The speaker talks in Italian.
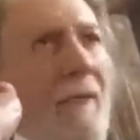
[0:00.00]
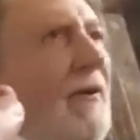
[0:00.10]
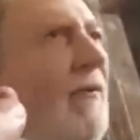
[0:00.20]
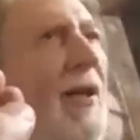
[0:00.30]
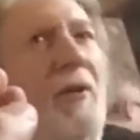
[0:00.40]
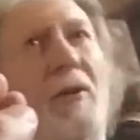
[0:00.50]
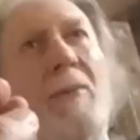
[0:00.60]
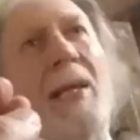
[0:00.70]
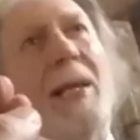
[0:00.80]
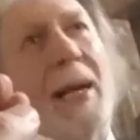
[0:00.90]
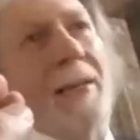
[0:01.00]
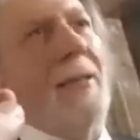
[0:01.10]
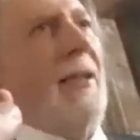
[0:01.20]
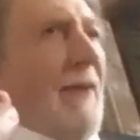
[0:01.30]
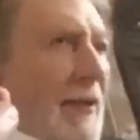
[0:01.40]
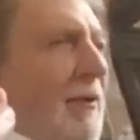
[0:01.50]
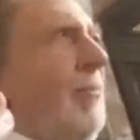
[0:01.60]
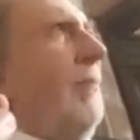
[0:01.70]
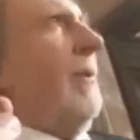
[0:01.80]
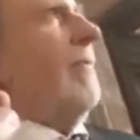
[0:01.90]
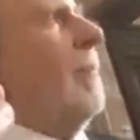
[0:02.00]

orecchio di mercante diventa un problema